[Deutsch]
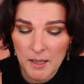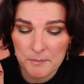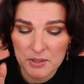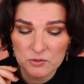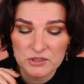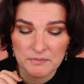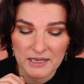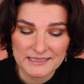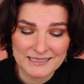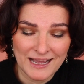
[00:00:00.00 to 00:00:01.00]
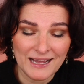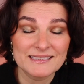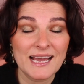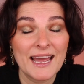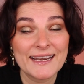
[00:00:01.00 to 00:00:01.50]
Beauty Bay,
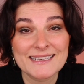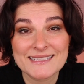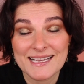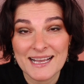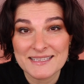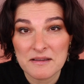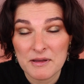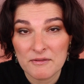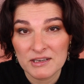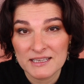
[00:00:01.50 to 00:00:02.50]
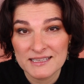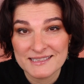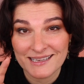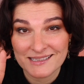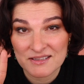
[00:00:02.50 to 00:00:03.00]
Tarte, Anastasia Beverly
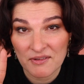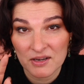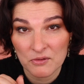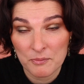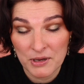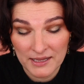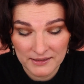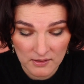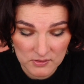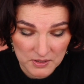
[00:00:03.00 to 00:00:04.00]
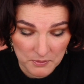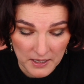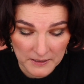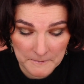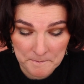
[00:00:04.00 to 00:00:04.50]
Hills hat zwei neue Paletten
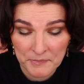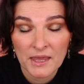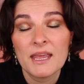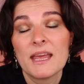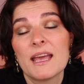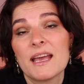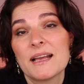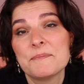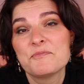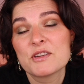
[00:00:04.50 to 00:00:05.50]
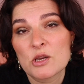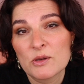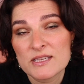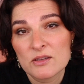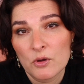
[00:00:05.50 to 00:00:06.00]
rausgebracht, ähm, wir schauen
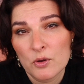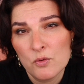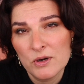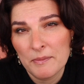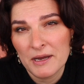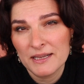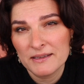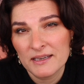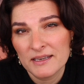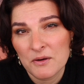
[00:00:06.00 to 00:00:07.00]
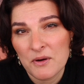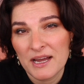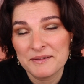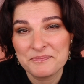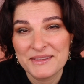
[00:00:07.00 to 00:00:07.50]
uns die neue huda palette genauer
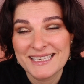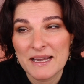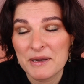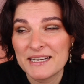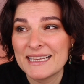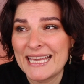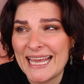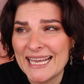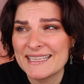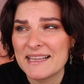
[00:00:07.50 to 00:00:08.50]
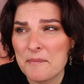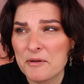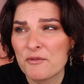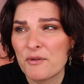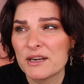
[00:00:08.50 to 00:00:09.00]
an. Ich habe eine echt
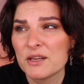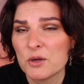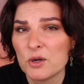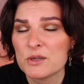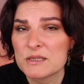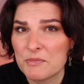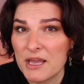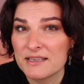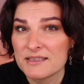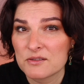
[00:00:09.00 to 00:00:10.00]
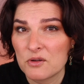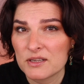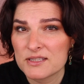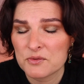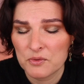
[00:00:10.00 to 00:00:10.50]
abgefahrene
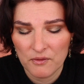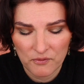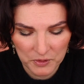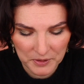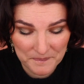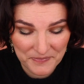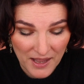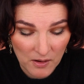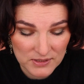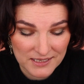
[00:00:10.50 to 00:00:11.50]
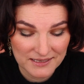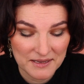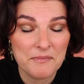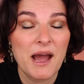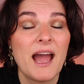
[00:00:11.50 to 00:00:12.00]
Glücksbärchis-Kollektion gefunden.
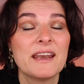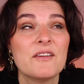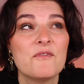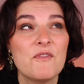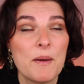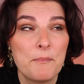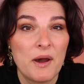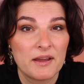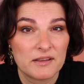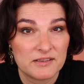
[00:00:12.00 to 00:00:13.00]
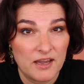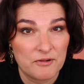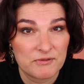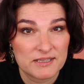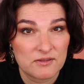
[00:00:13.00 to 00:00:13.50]
Außerdem eine Vampire
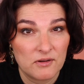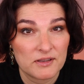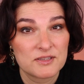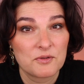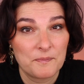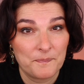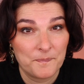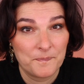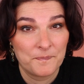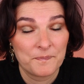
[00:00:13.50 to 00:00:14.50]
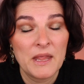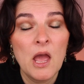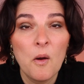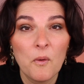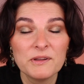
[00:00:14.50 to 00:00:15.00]
Diaries-Kollektion mhm.
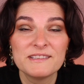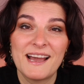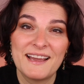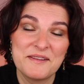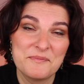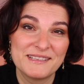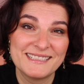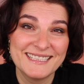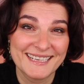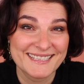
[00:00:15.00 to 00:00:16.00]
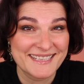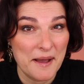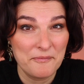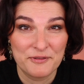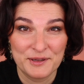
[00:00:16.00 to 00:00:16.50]
und eine mit Iris
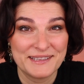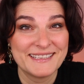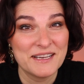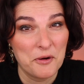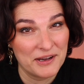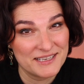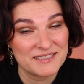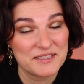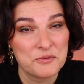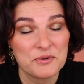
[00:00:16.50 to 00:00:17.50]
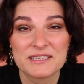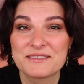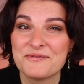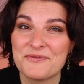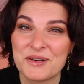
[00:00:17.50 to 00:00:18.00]
Apfel, die auch richtig cool
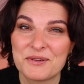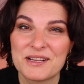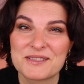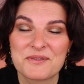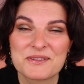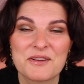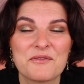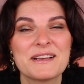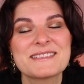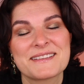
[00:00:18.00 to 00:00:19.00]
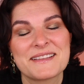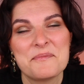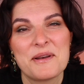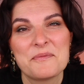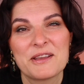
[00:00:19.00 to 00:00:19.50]
ist. Wenn du da also Lust drauf hast,
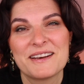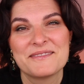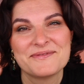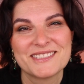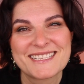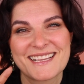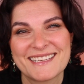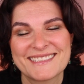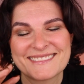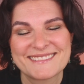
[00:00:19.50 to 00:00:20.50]
dann bleib dran. Bis gleich.